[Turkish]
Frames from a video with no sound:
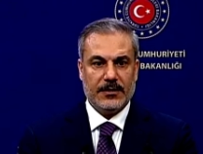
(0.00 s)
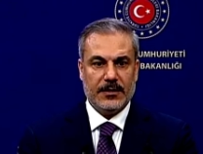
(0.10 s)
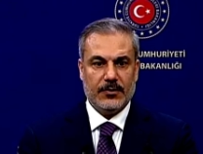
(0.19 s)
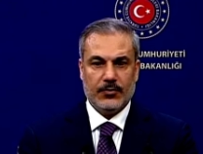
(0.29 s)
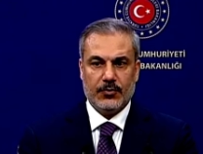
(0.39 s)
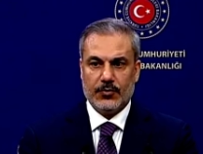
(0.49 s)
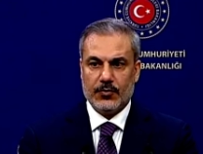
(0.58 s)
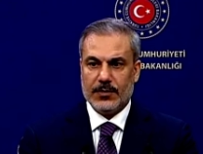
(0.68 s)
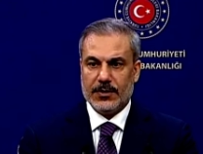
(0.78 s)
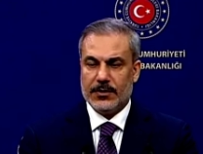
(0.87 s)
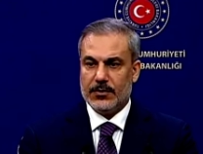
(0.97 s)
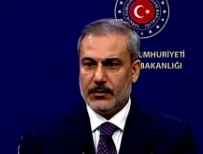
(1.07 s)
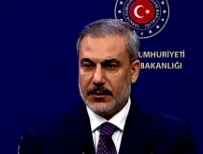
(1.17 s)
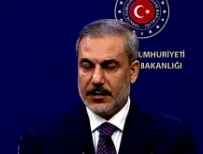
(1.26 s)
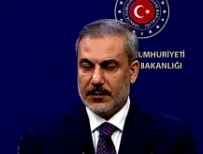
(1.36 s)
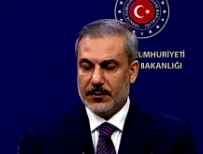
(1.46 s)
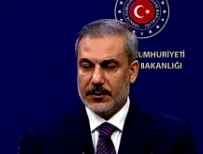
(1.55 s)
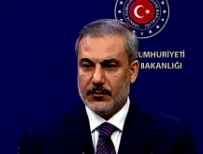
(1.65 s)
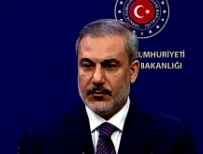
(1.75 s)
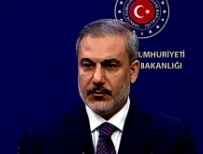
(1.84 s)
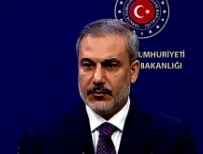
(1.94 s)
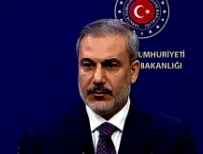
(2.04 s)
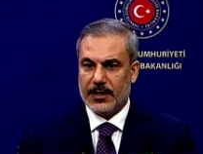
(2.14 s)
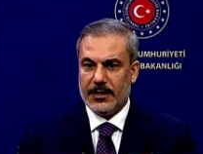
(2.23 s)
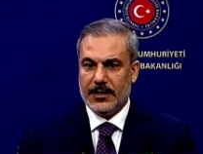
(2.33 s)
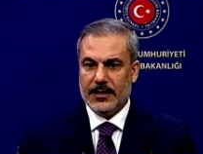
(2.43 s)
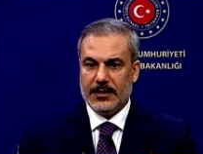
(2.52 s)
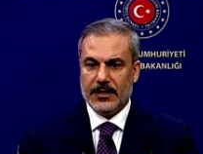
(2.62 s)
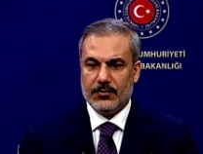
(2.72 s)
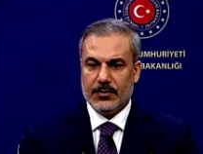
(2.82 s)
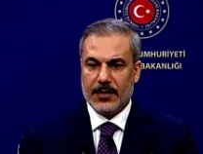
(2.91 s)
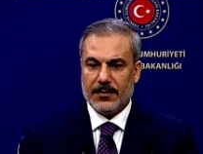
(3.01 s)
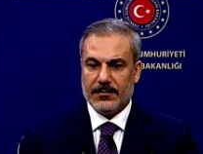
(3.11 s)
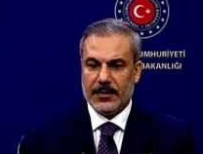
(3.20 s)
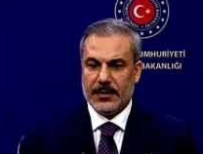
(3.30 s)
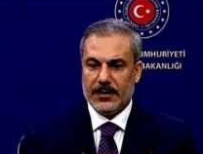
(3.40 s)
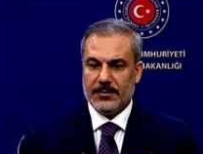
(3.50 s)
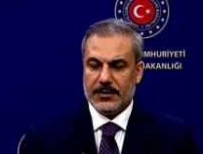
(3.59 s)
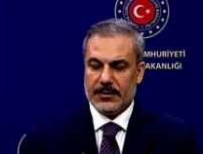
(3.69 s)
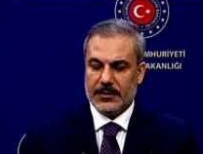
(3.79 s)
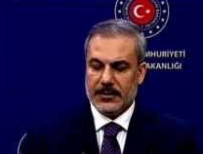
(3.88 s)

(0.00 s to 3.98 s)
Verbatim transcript: durdurulması, sona erdirilmesi konusunda ne türden bir